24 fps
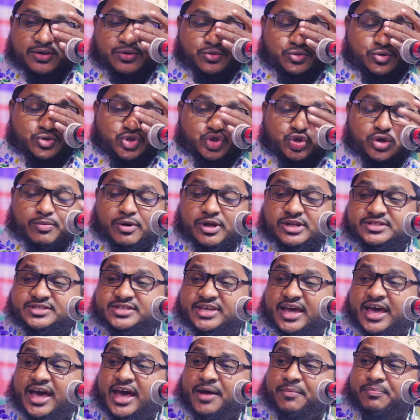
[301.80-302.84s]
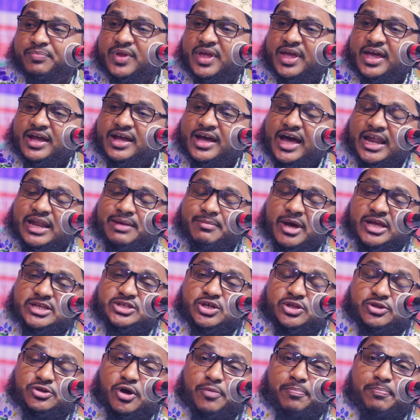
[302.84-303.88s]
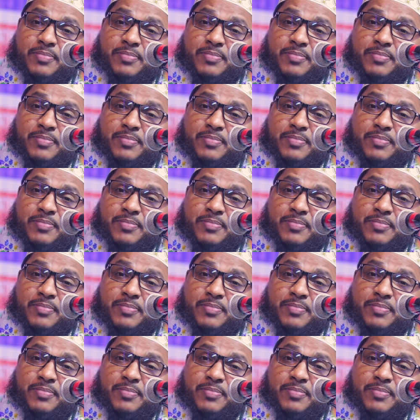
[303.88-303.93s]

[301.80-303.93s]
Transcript: হুজুর বলছে হ্যাঁ কালিমা যদিও